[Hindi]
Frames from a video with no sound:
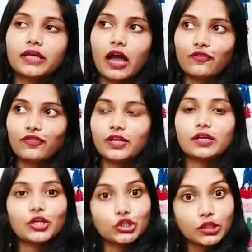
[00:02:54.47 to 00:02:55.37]
या
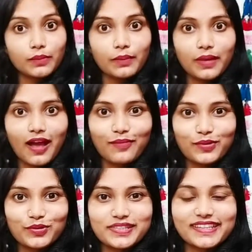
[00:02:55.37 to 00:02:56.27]
फिर किचन में भी आप
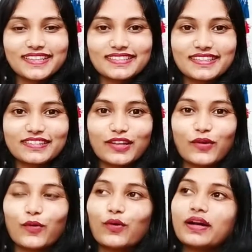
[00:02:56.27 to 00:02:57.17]
यूज़ कर सकते
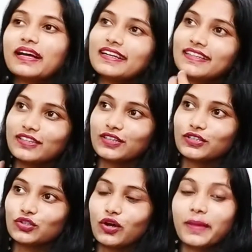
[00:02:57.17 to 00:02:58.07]
हो
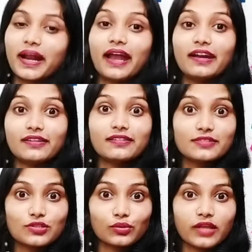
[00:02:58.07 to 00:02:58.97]
जो हमारा
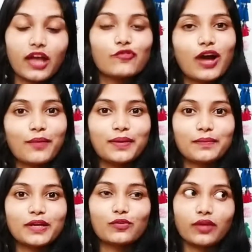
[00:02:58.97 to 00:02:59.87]
एंट्रेंस होता है वहाँ पे
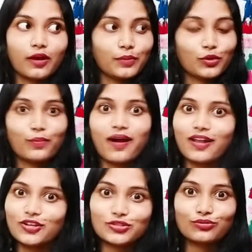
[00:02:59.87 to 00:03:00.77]
भी क्योंकि अभी तो
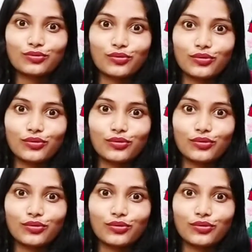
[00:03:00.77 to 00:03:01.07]
बारिश शुरू हो